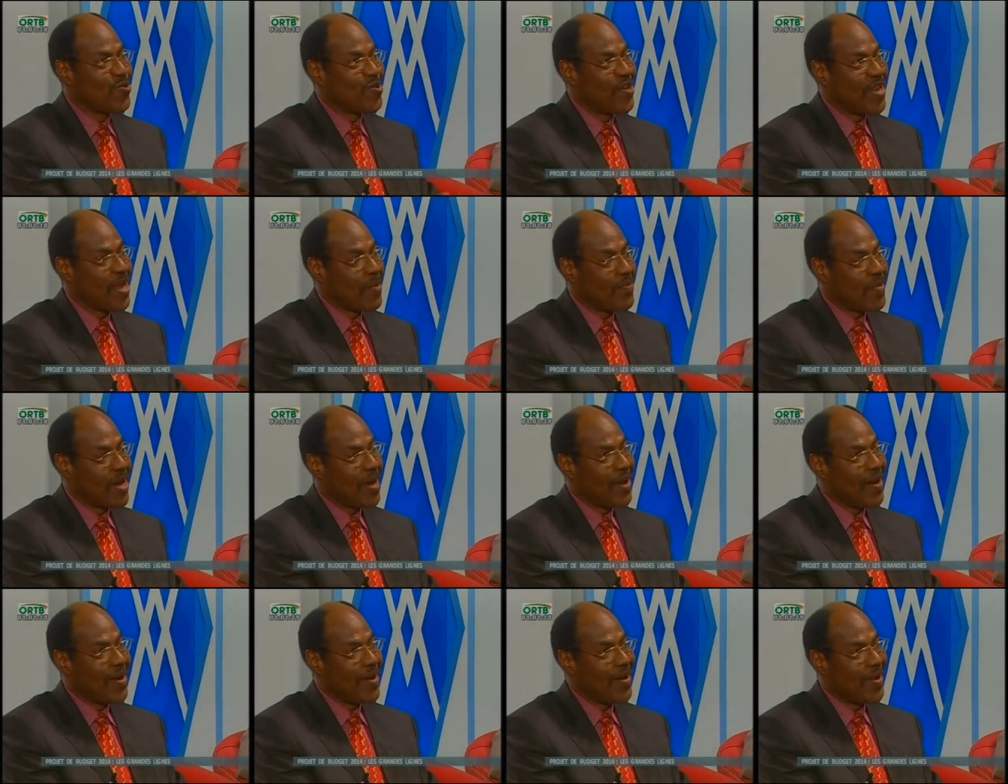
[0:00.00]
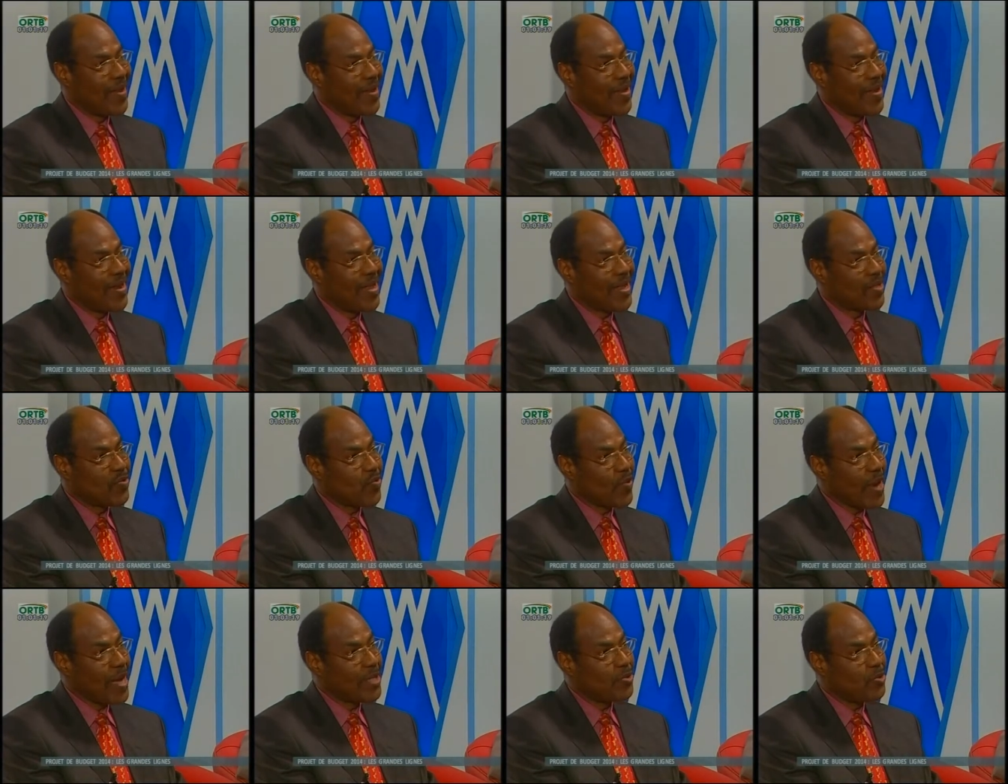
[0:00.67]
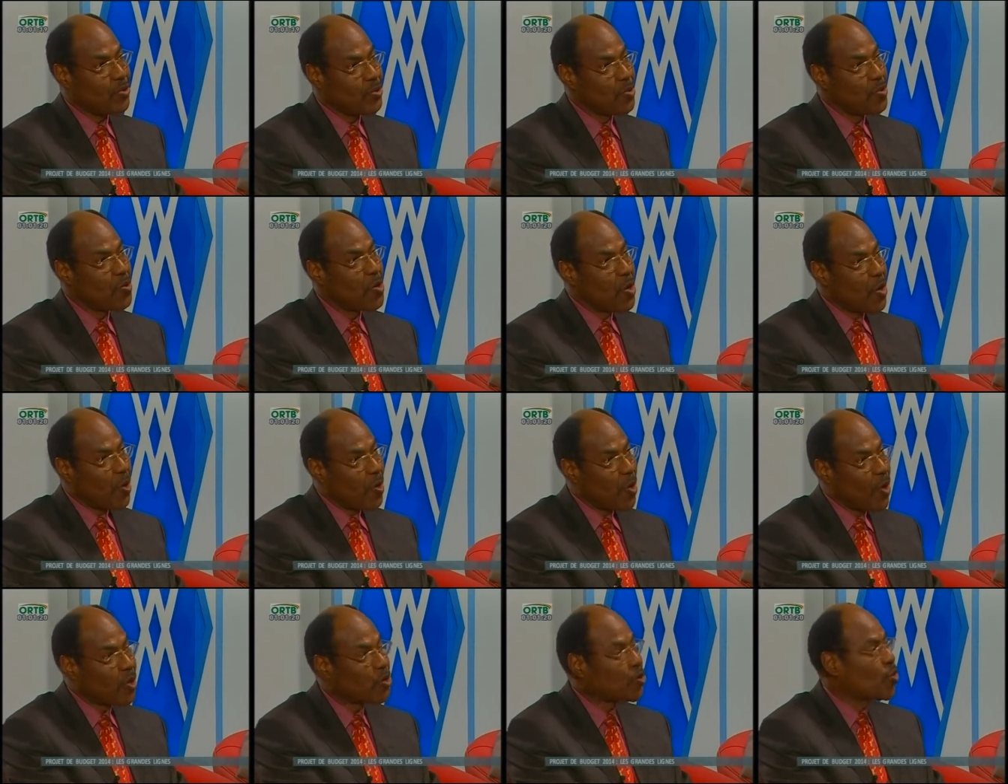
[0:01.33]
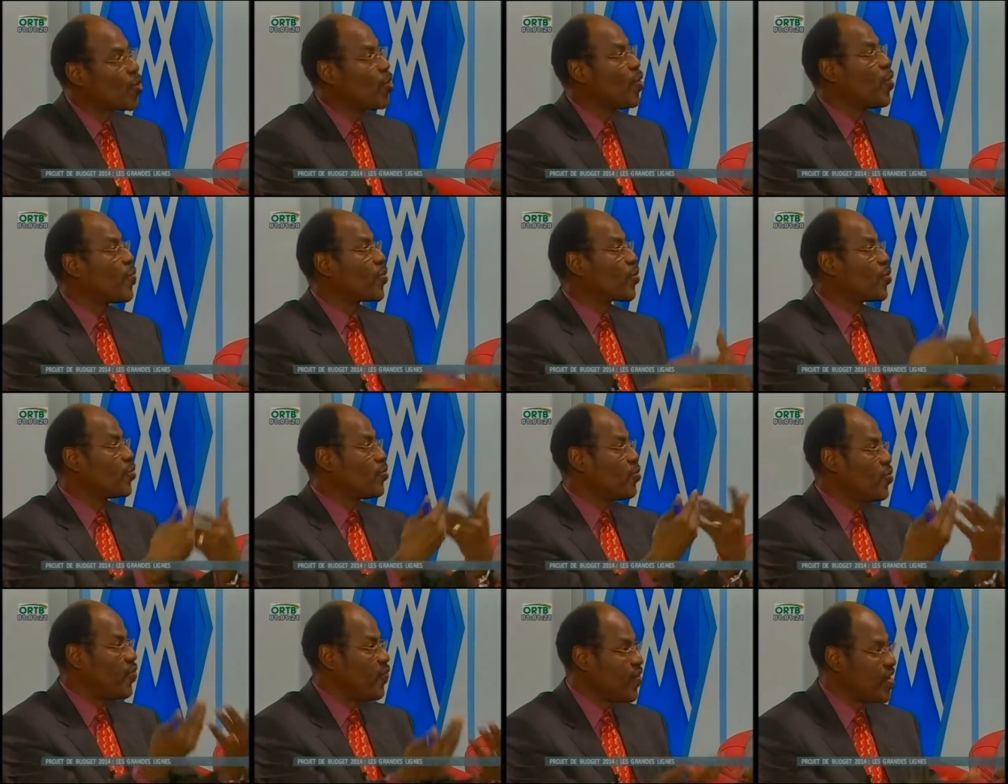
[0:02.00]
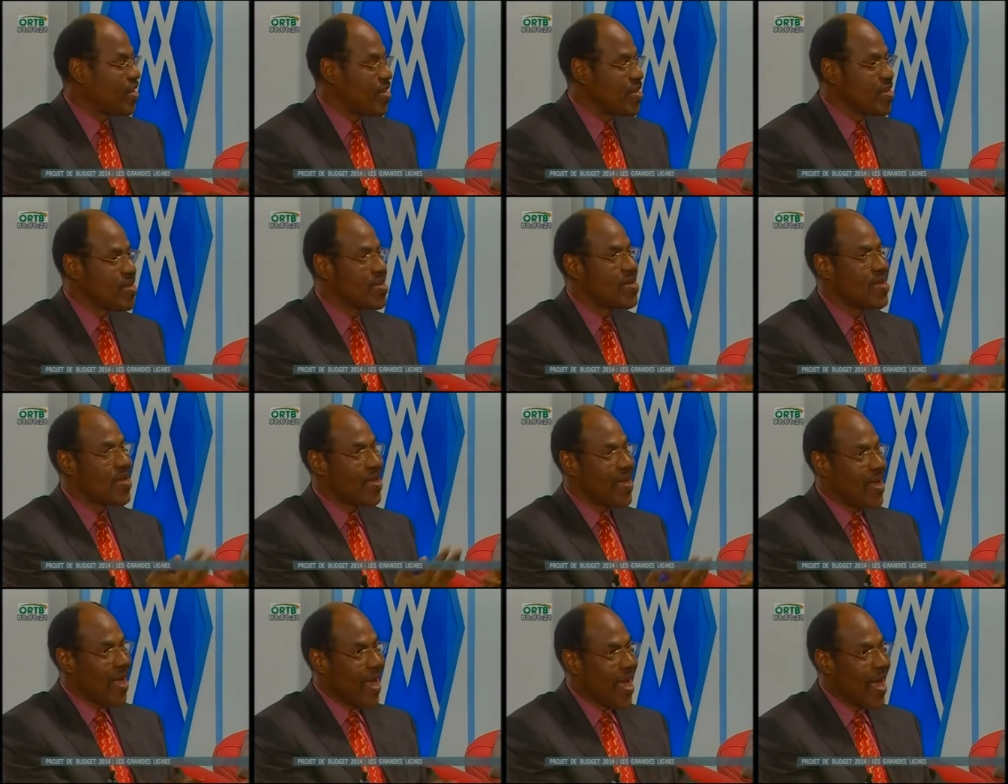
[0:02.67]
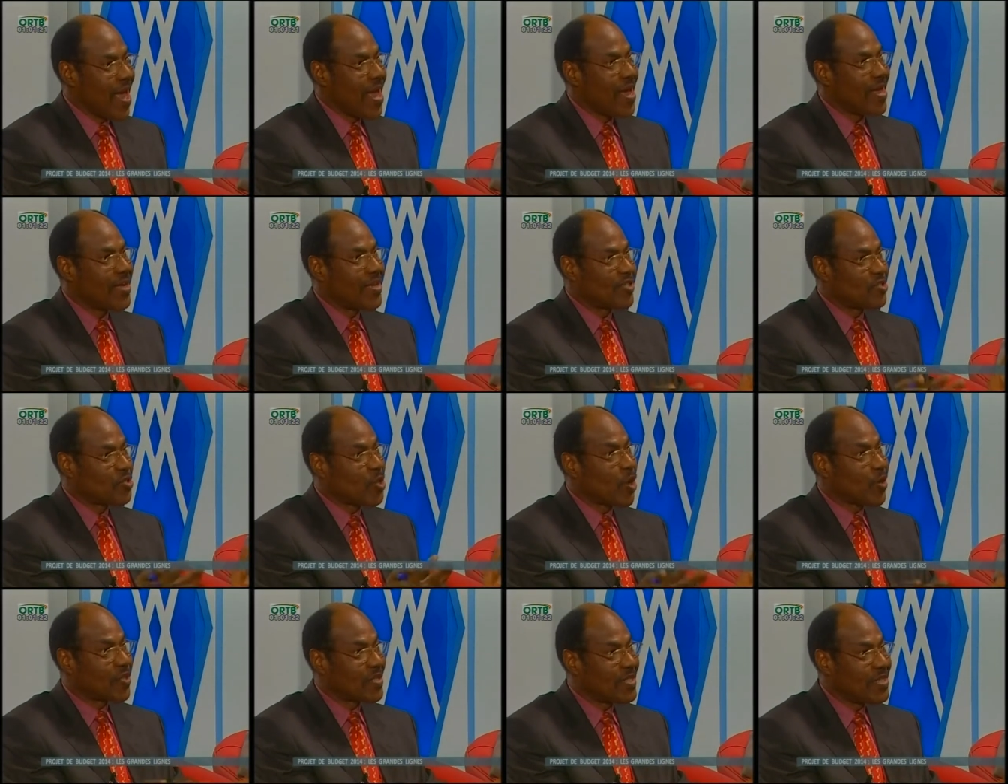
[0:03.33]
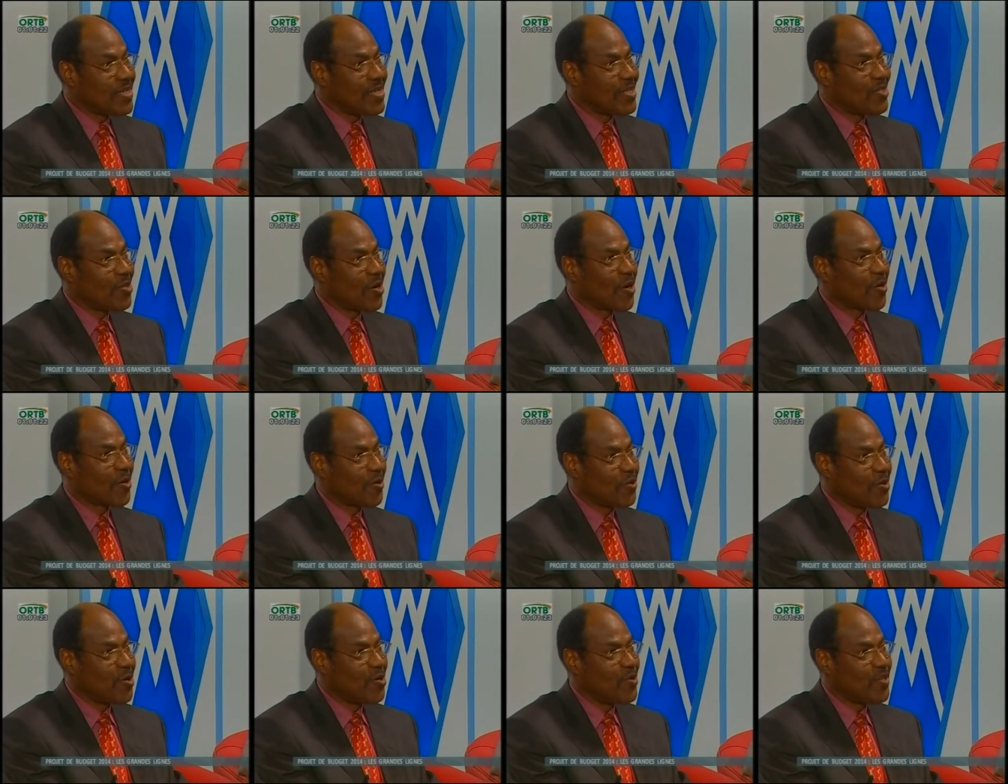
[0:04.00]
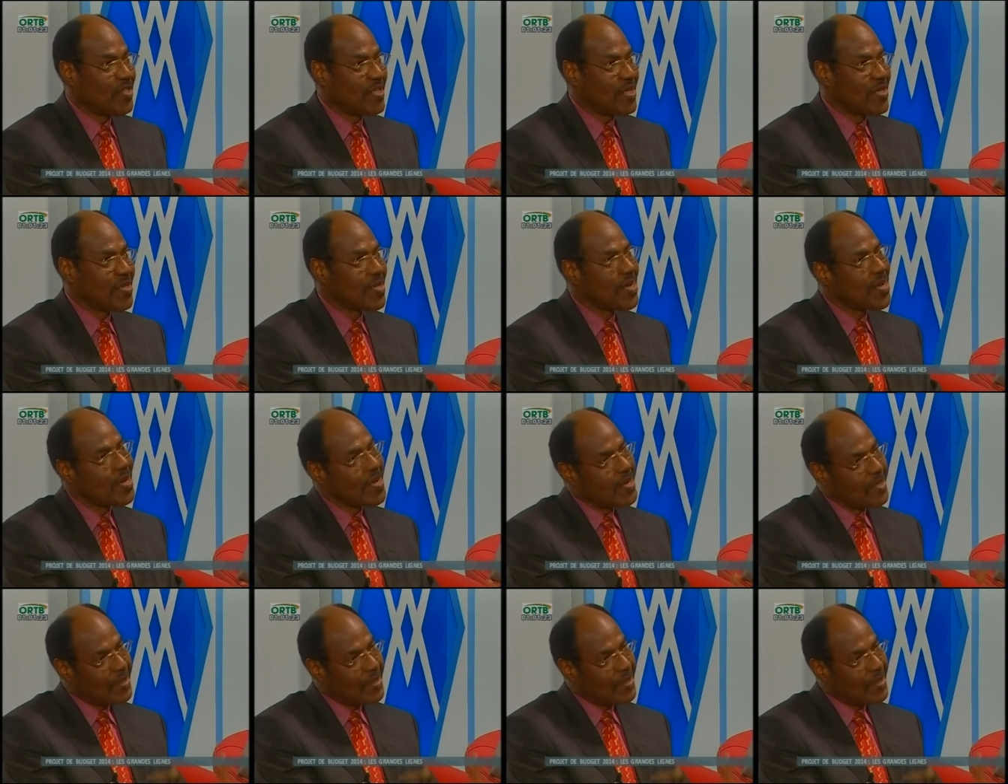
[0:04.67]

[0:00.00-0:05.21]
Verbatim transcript: les, droits dus lorsque le produit fini est sorti donc de l'usine.